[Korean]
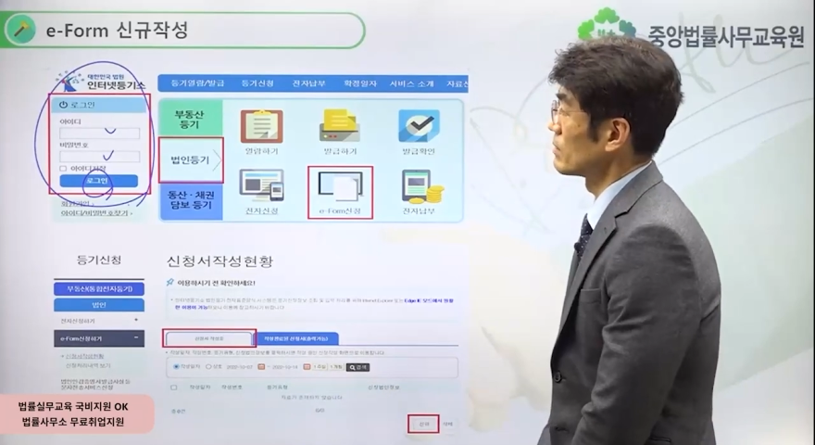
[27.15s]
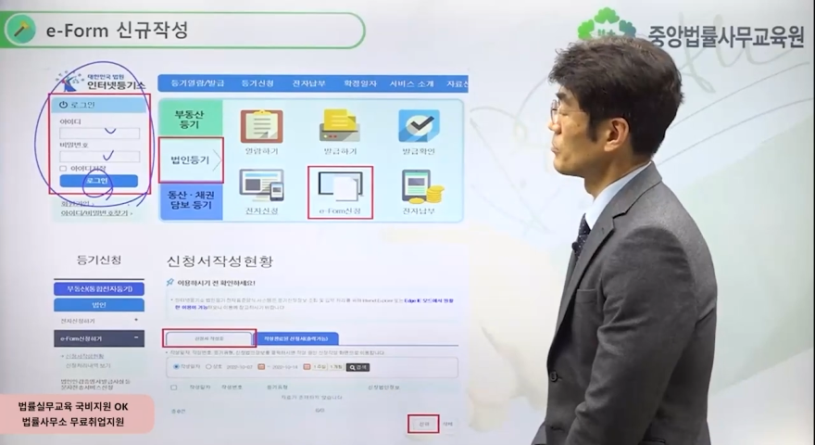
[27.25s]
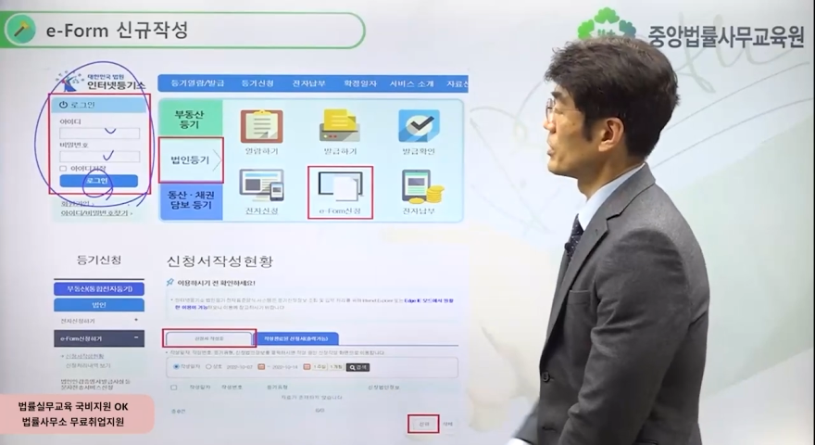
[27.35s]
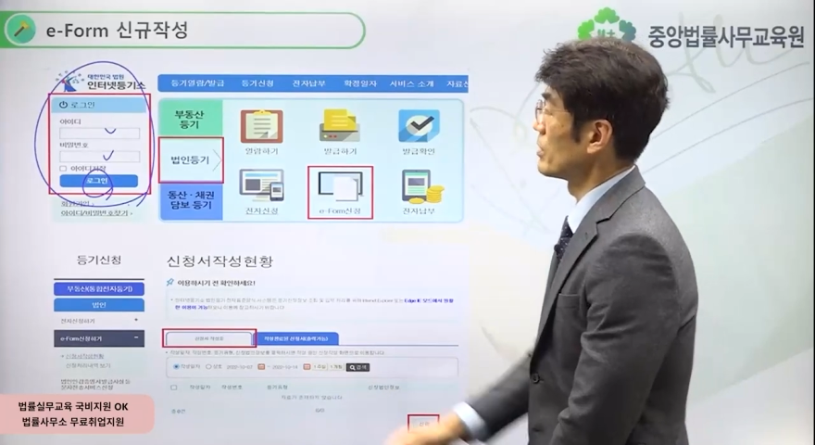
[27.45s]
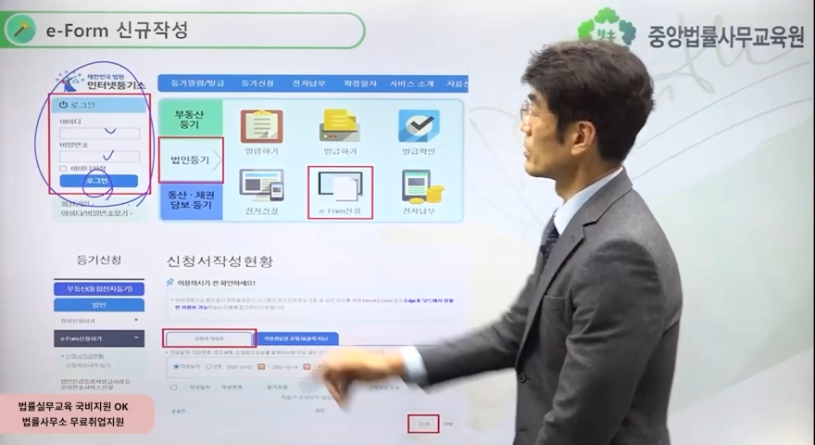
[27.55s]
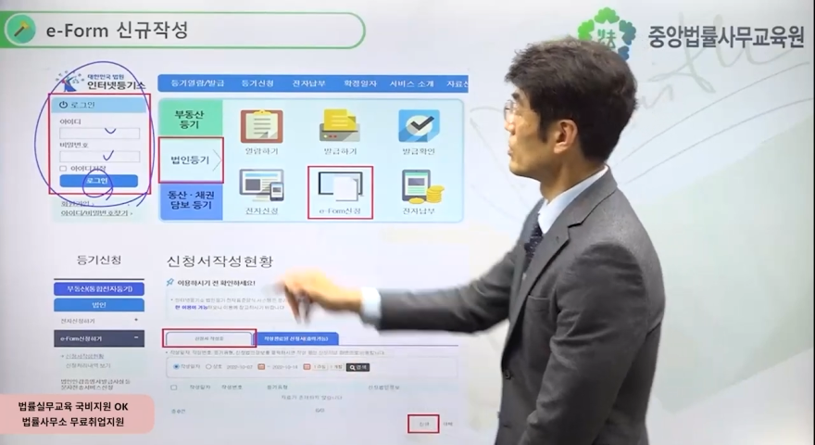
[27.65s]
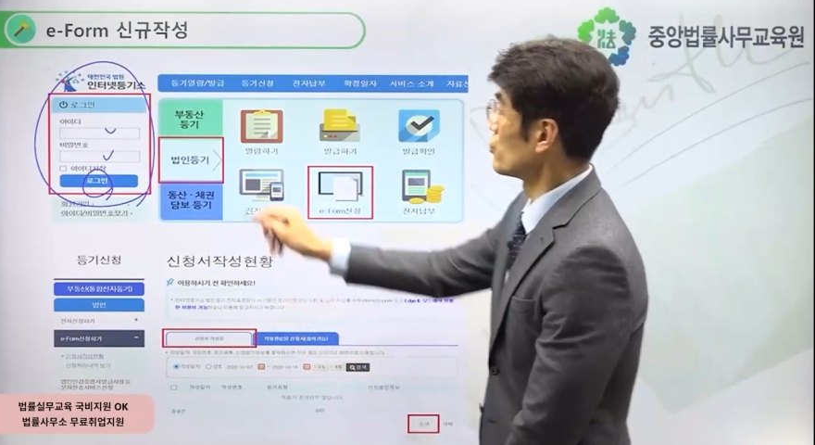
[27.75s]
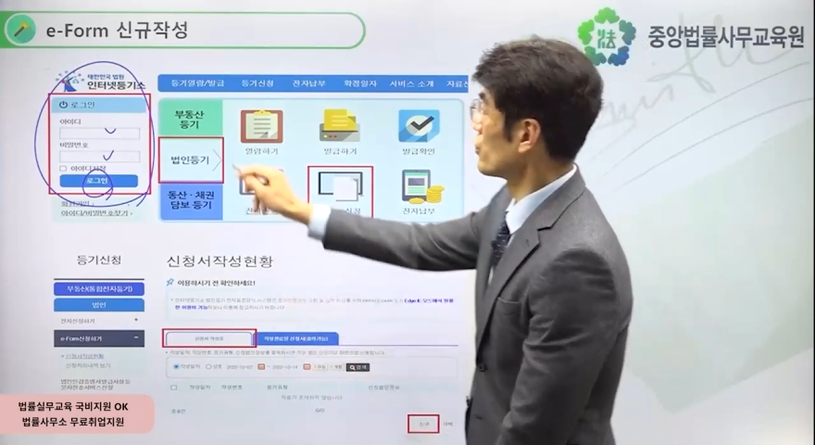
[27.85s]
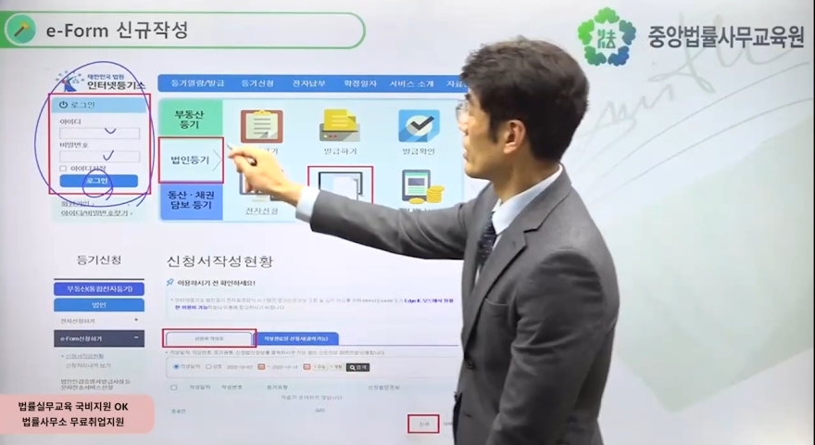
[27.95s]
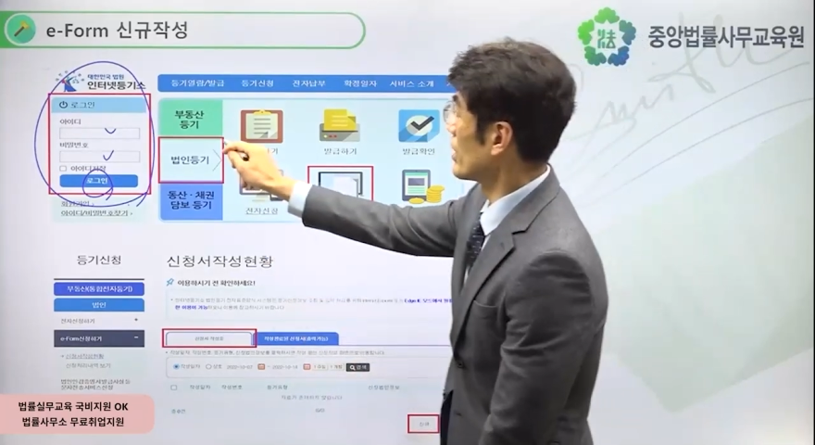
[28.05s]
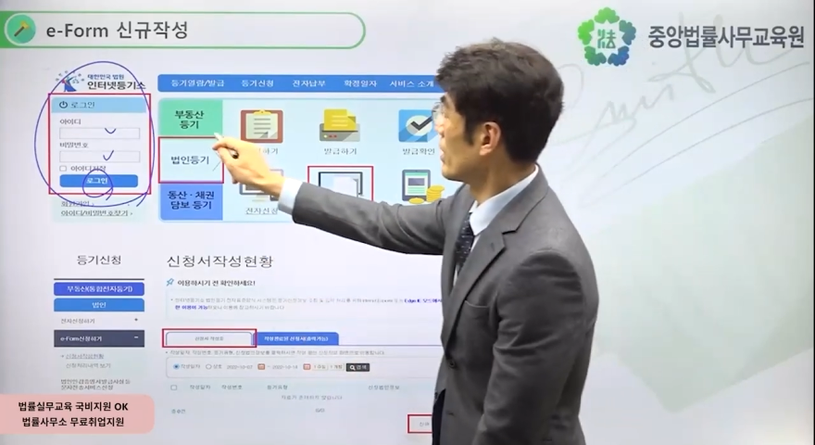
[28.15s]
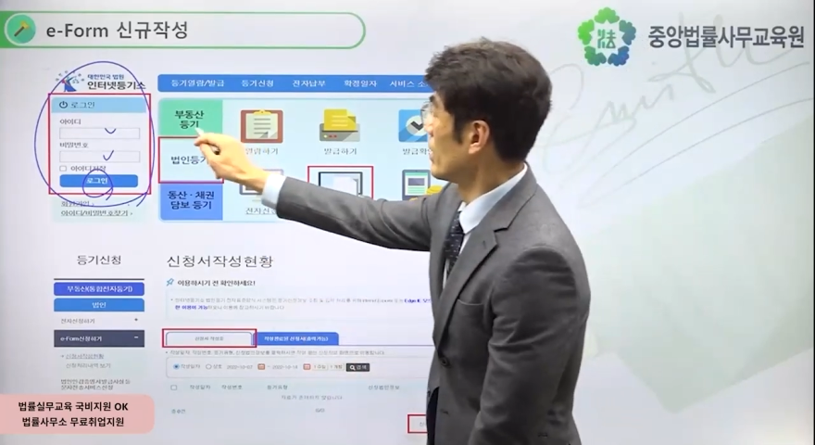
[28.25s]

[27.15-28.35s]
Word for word: 그러면 그 중에